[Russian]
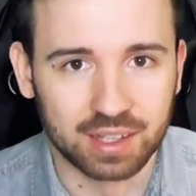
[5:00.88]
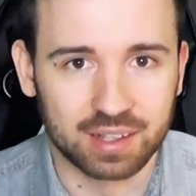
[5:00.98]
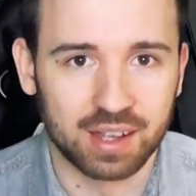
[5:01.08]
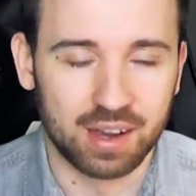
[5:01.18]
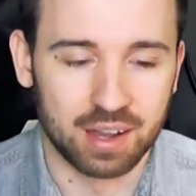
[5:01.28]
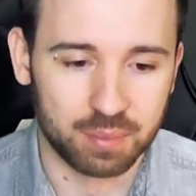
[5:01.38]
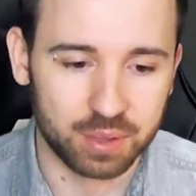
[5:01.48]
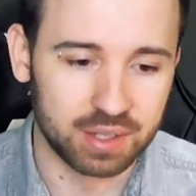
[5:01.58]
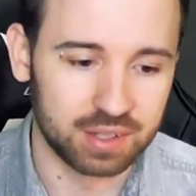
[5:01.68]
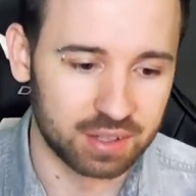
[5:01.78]
так далее.
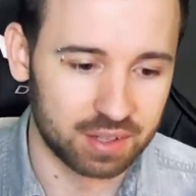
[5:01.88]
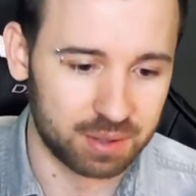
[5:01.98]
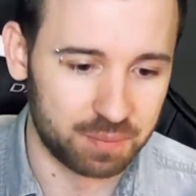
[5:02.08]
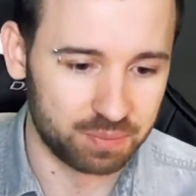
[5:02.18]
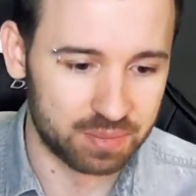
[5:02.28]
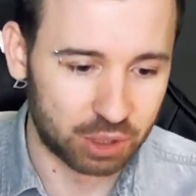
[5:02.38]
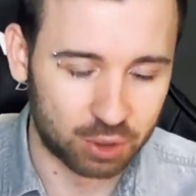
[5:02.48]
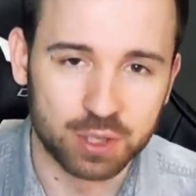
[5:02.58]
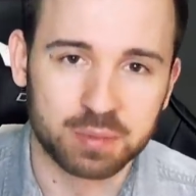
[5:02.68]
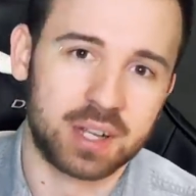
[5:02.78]
Мы
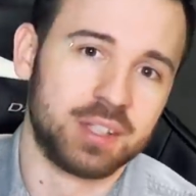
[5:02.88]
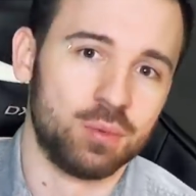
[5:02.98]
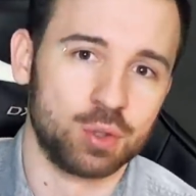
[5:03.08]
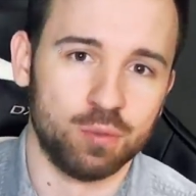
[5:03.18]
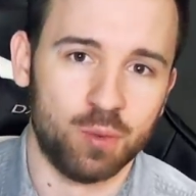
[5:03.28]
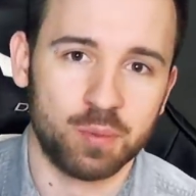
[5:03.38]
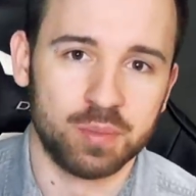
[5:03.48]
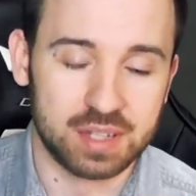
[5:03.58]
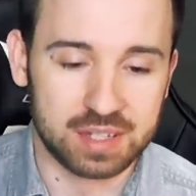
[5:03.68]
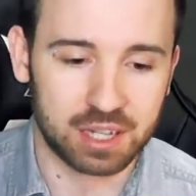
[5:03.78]
подходим к этому с
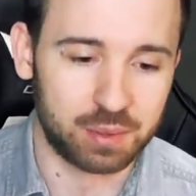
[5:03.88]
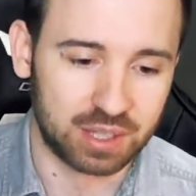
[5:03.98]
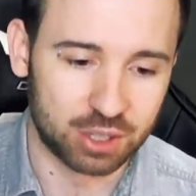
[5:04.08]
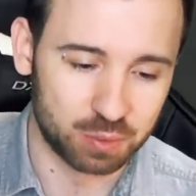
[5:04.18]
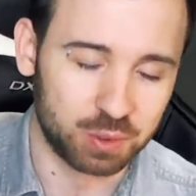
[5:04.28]
умом и делаем это так,